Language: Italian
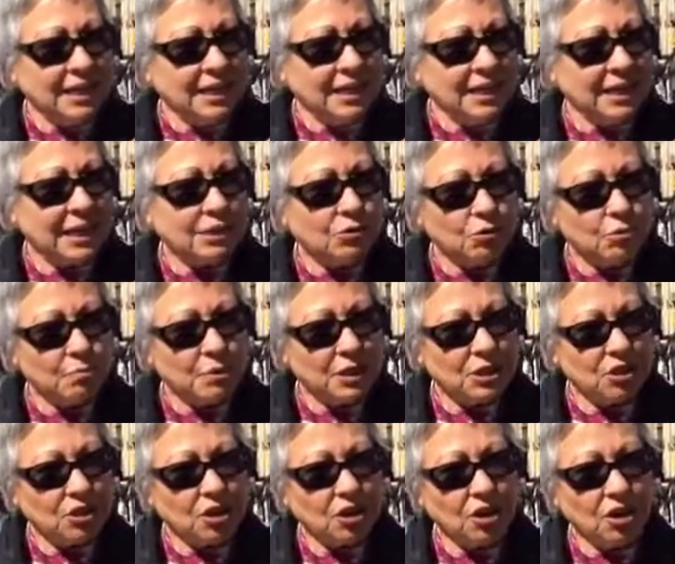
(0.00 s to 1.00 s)
eh, che
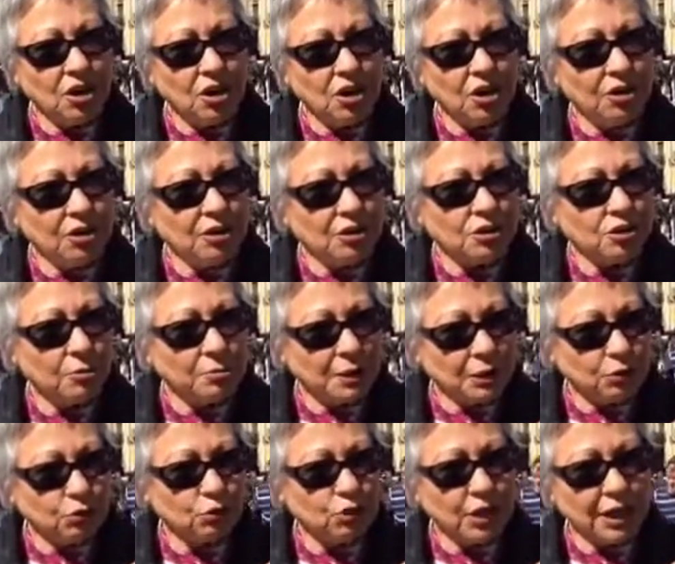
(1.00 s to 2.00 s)
subiscono
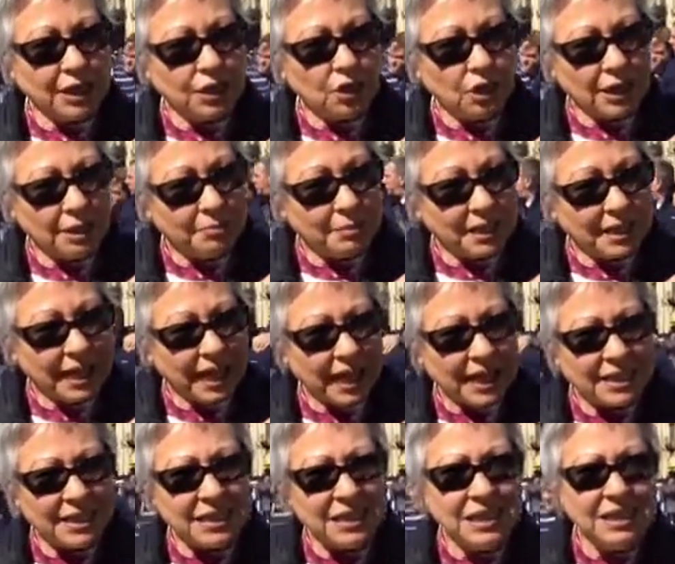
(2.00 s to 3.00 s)
soprattutto le donne
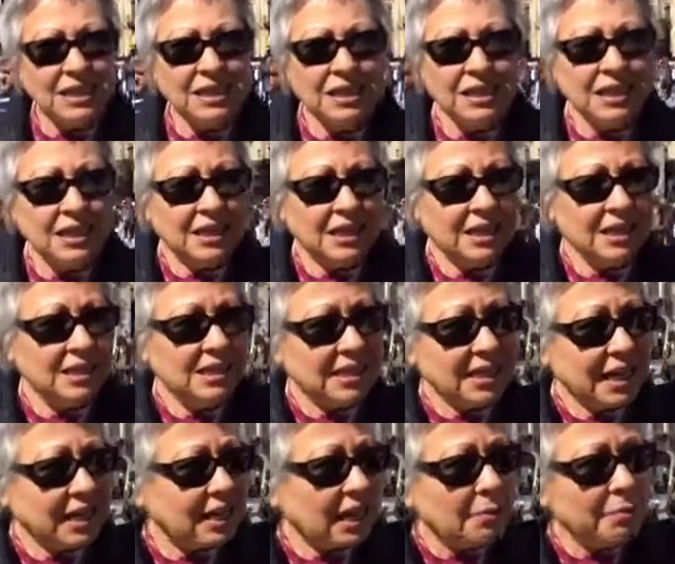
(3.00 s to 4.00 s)
migranti, eh,
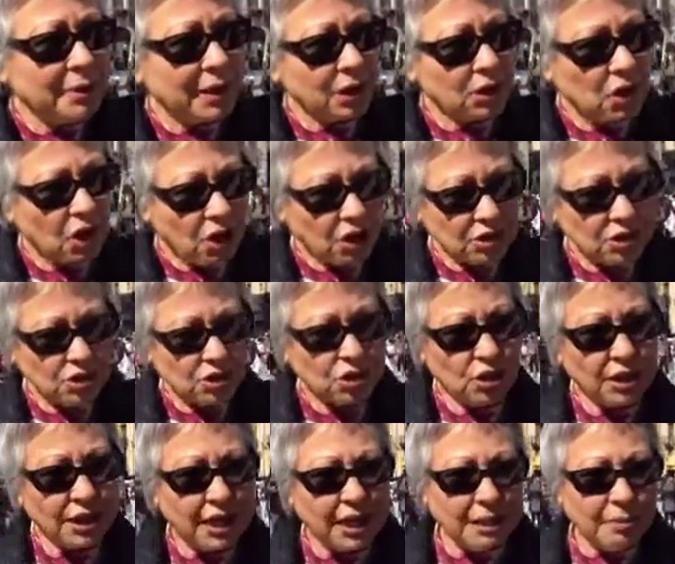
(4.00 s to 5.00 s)
sia nel
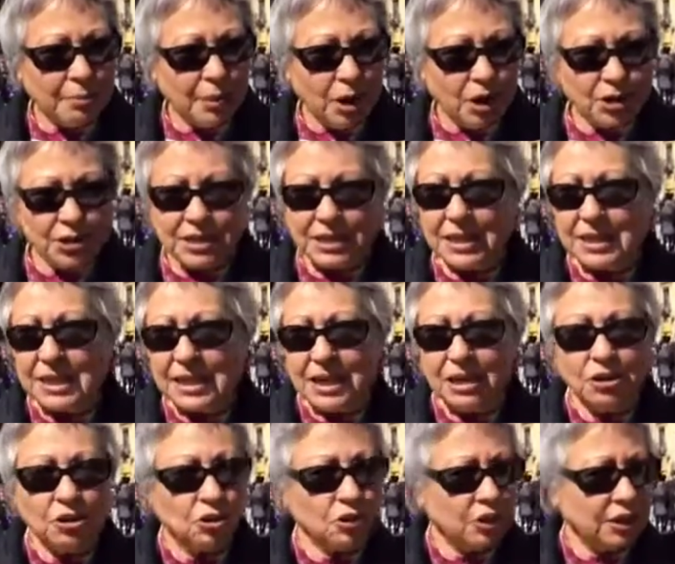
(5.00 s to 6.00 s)
percorso che le porta
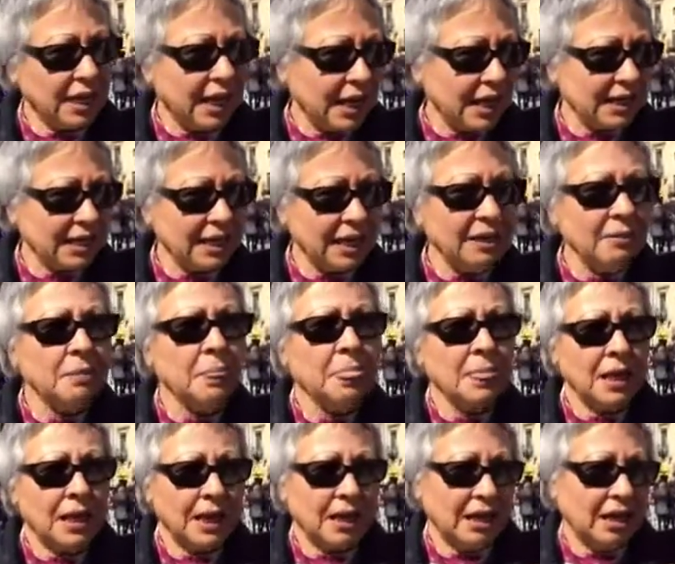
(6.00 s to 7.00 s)
dalla loro terra
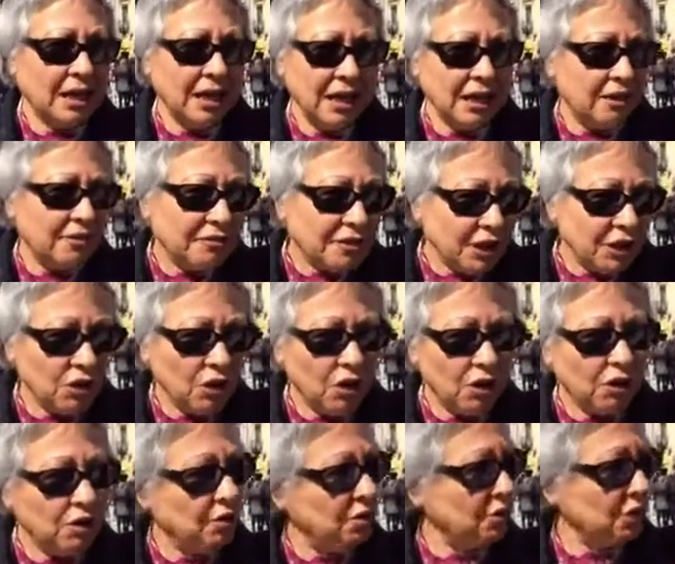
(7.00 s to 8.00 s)
eh,
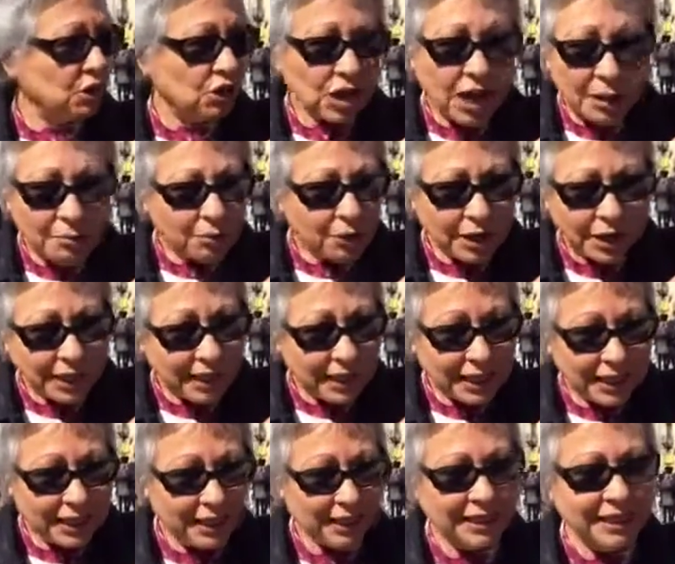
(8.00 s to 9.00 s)
fino diciamo, alla,